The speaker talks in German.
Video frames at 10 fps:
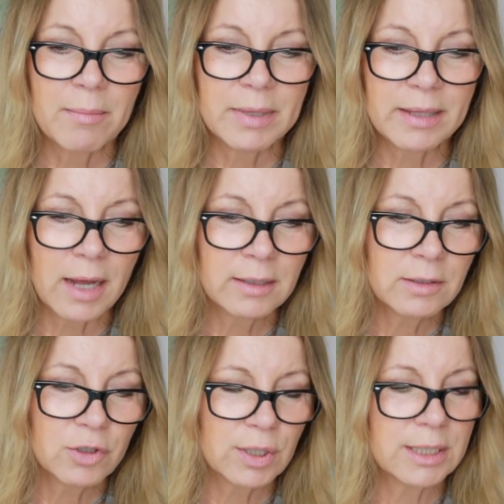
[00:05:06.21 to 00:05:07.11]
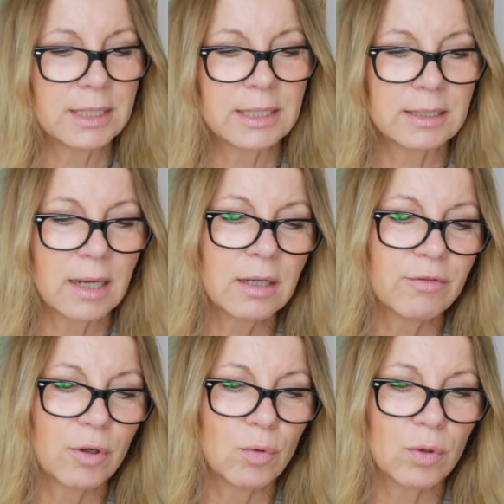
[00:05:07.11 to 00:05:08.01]
Mit der Hand strich sie
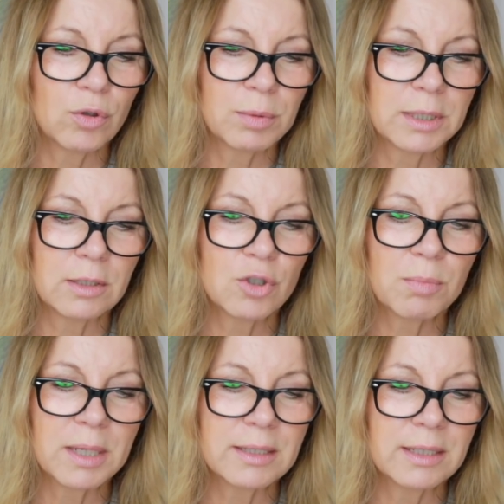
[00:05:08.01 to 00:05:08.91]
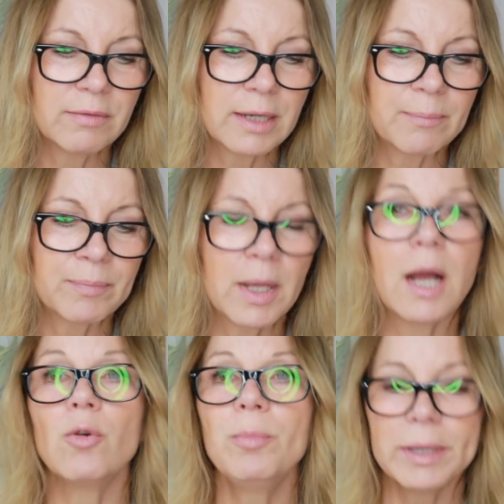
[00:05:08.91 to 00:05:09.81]
gedankenverloren über die Tischplatte hinweg.
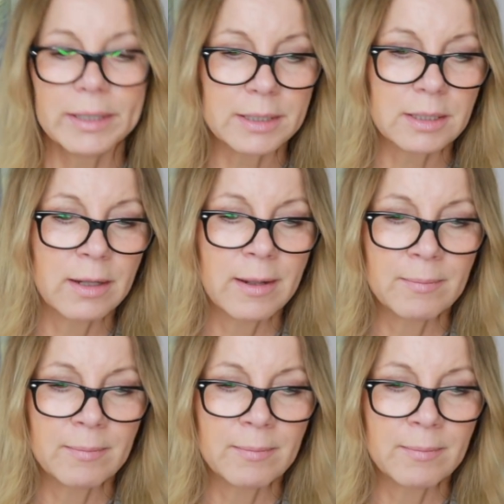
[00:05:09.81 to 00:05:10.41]
Ach übrigens,